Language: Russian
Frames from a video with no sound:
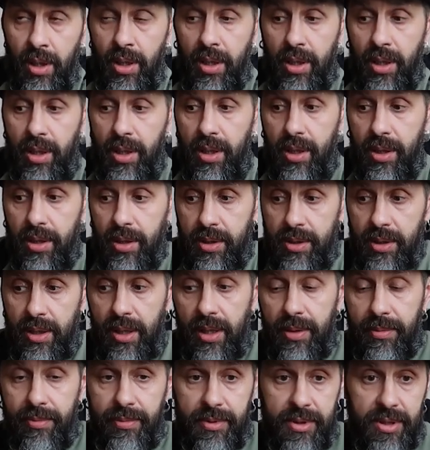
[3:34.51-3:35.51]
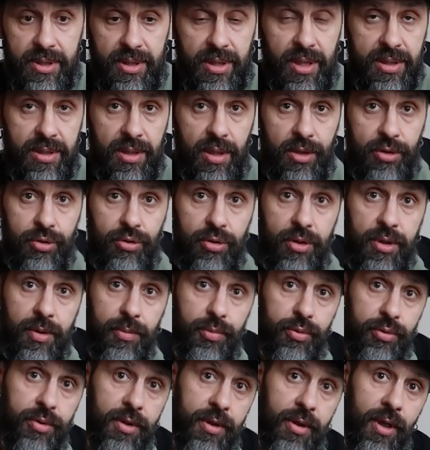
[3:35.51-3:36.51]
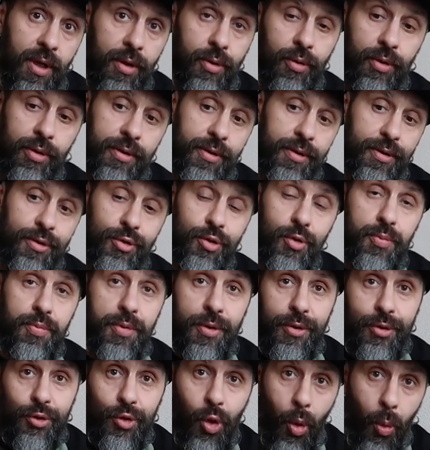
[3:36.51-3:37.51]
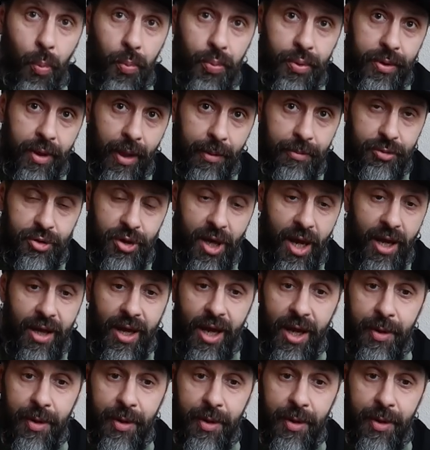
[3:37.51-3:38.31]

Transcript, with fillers: А, я бы не сказал, что это будет какой-то супер топ там чай,